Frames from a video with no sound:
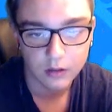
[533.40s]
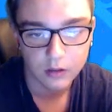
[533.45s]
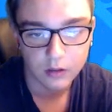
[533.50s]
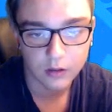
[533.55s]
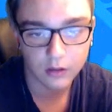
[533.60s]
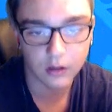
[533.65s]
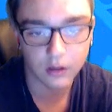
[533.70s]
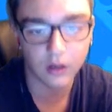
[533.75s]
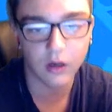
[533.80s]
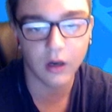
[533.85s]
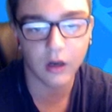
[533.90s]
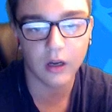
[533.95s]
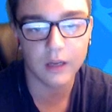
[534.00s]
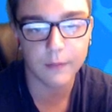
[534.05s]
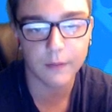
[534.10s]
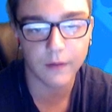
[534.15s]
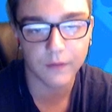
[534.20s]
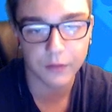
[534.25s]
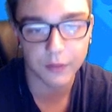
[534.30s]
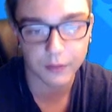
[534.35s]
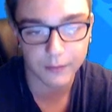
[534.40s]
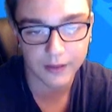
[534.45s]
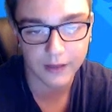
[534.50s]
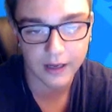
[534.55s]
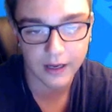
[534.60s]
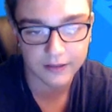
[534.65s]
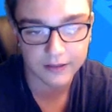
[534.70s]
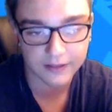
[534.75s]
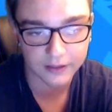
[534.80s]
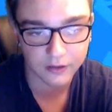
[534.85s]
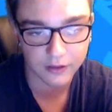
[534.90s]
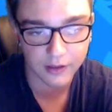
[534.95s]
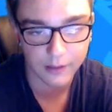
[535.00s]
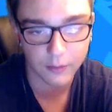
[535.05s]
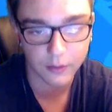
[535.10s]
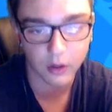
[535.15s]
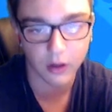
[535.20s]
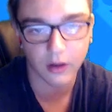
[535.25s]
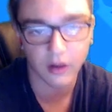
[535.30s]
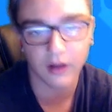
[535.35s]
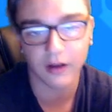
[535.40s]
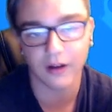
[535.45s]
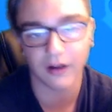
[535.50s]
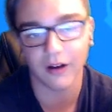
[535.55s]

Oh, il m'a fait sa méga attaque de la mort là. Oh